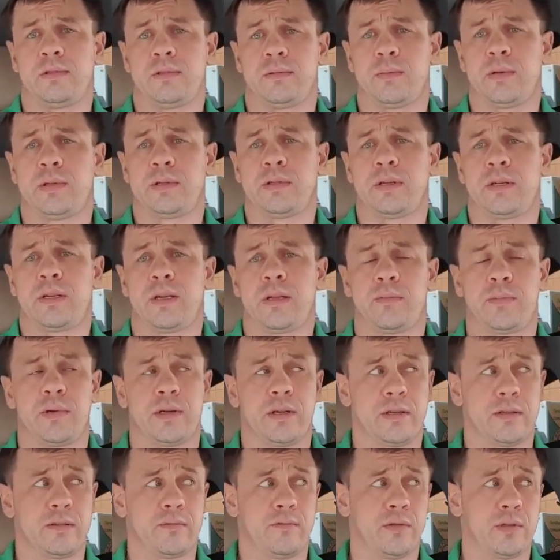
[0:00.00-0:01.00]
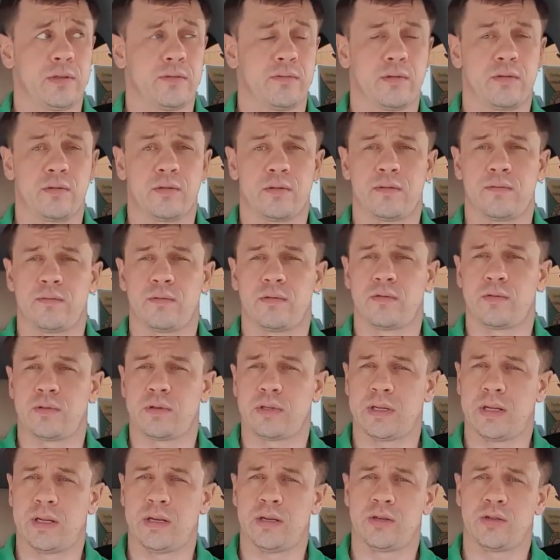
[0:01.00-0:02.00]
исполнительное производство, то есть вы
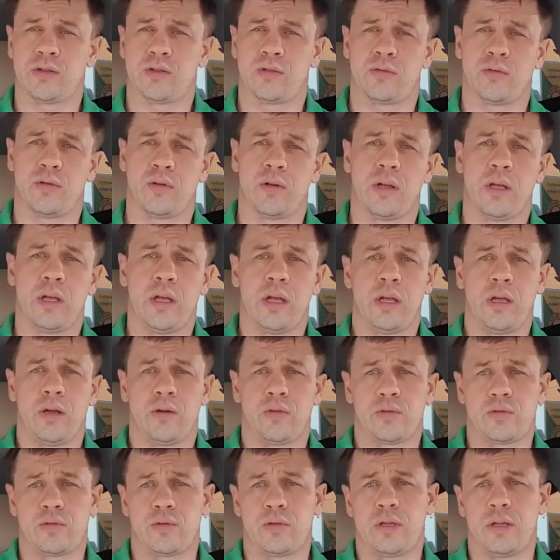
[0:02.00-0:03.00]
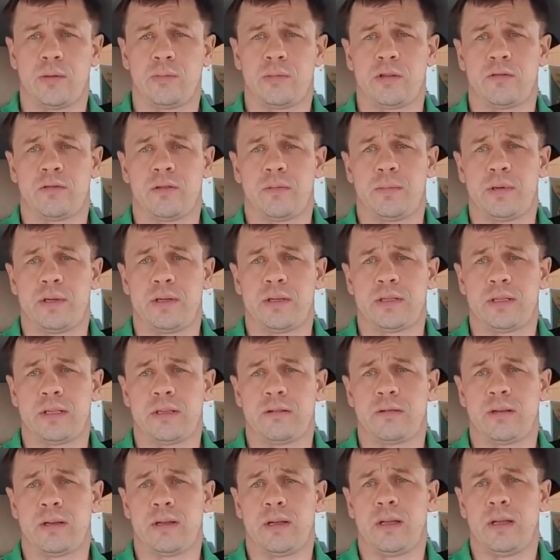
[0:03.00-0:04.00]
узнали, что у судебного
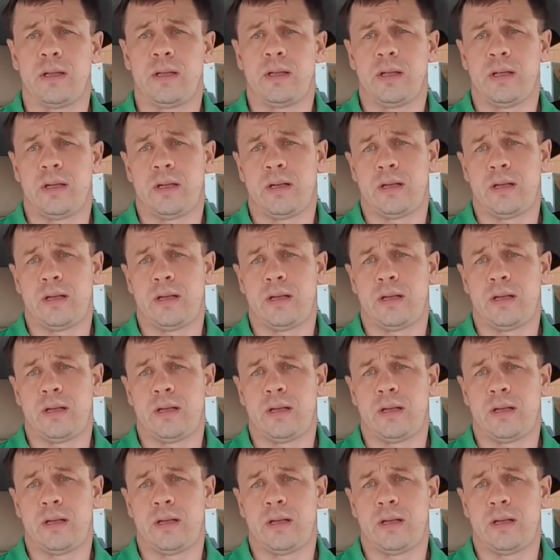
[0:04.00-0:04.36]
пристава